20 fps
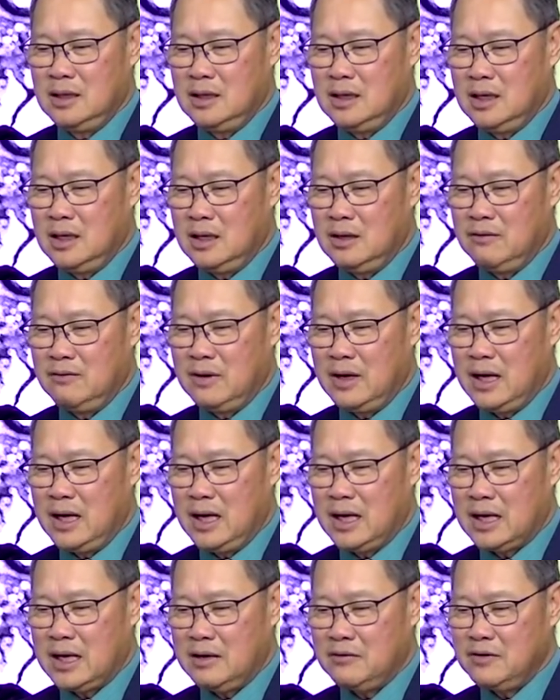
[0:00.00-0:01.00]
Ờ,
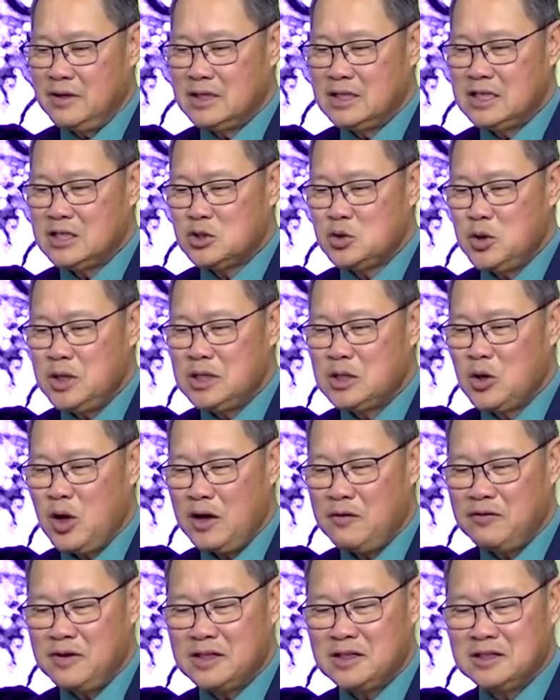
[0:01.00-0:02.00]
và các viên chức suy
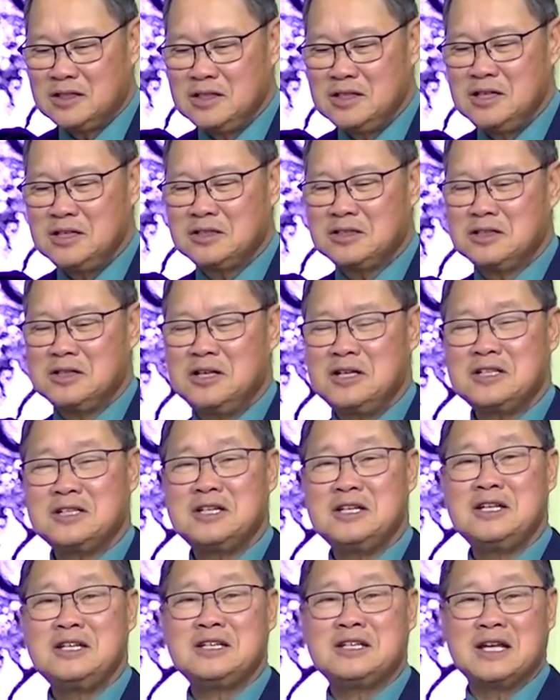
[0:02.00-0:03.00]
thoái về tư tưởng
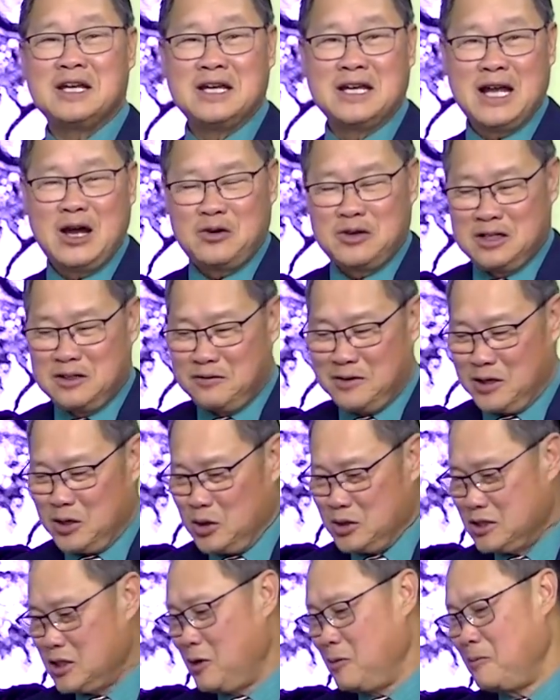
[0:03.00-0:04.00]
chính trị đạo đức và
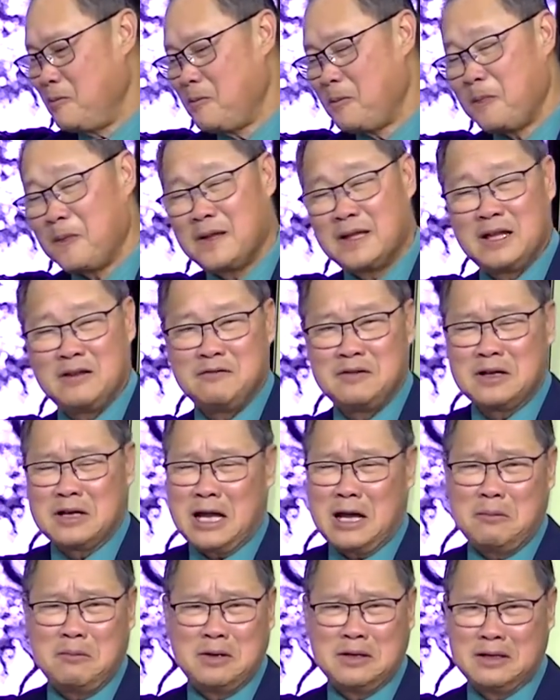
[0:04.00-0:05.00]
lối sống thì thấy Việt
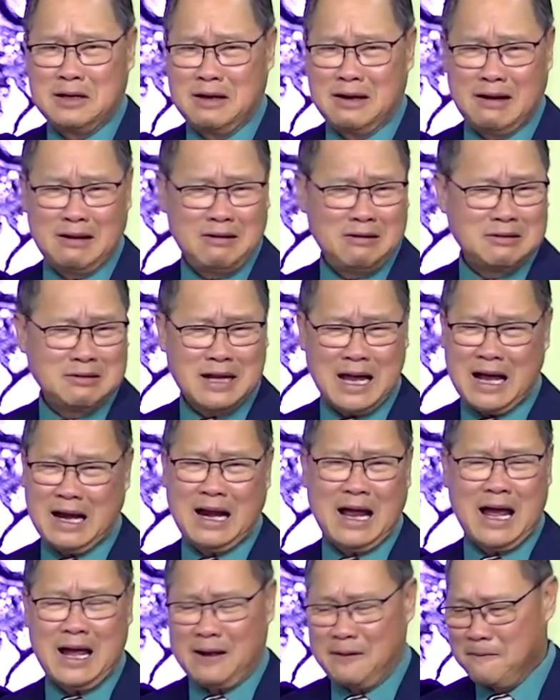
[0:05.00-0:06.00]
Nam bây giờ là nó tràn
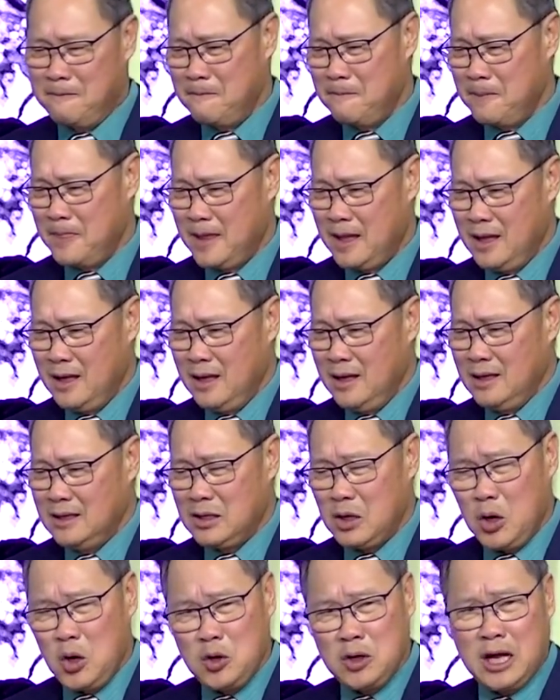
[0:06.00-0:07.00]
lan
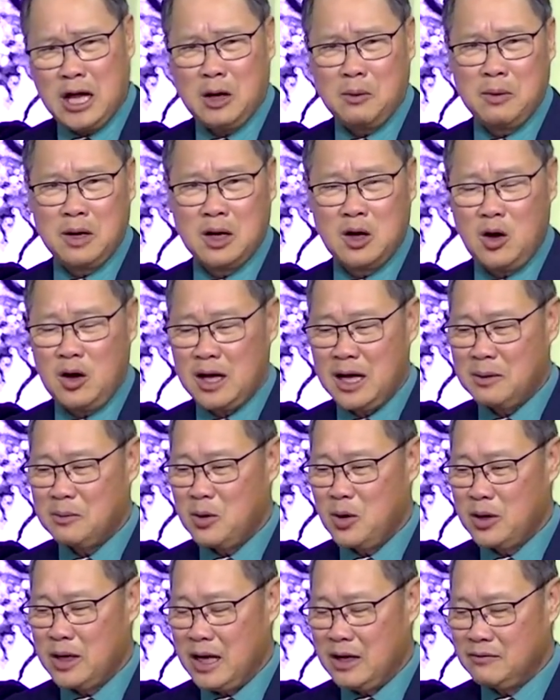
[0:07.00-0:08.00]
chỗ nào mà có cán
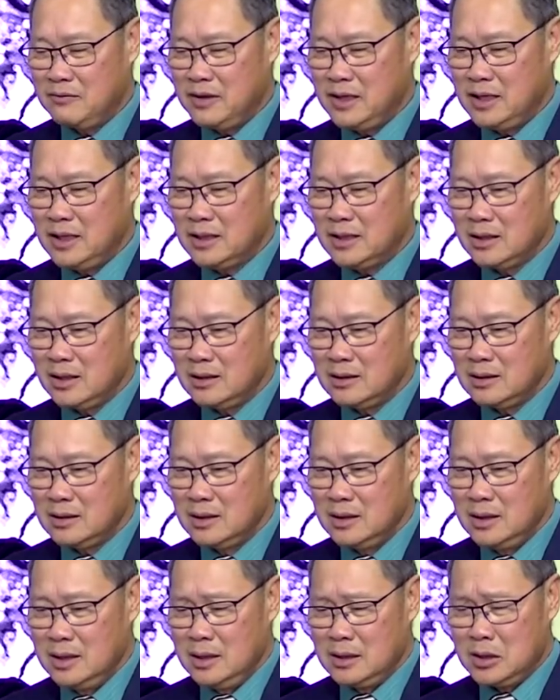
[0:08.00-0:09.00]
bộ đảng viên
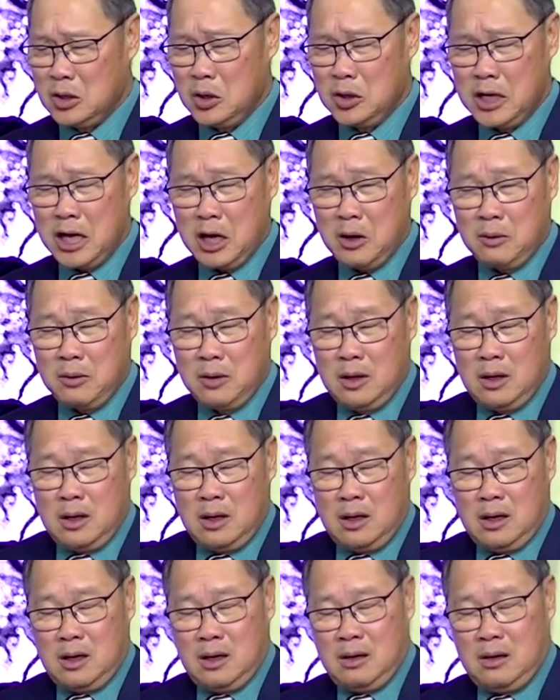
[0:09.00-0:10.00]
chỗ nào
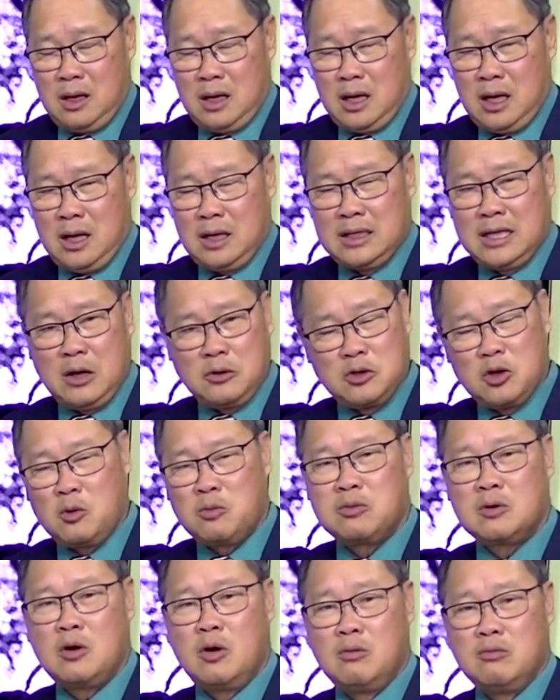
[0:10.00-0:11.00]
à, giáo
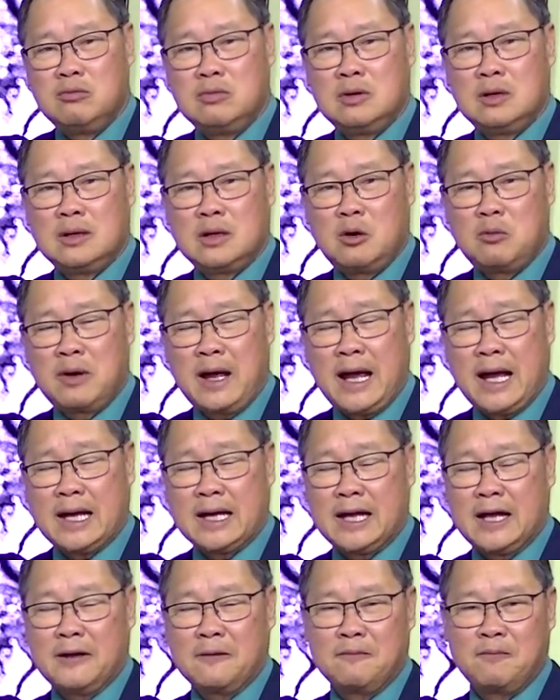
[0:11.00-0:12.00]
dục cũng cũng ăn
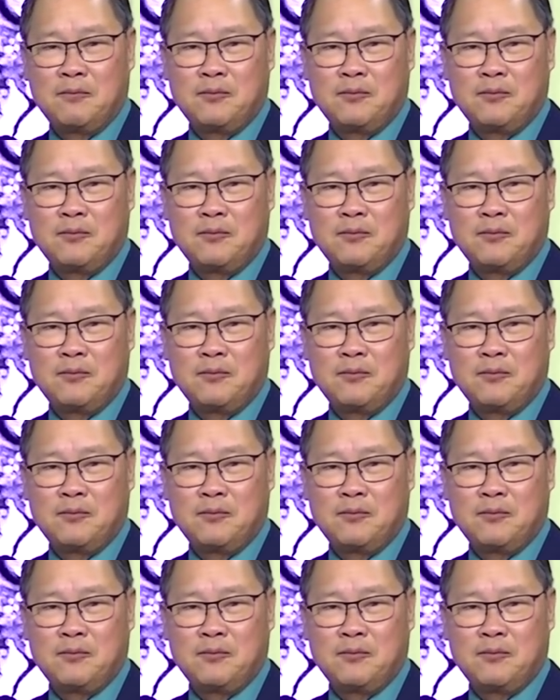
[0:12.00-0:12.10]
nè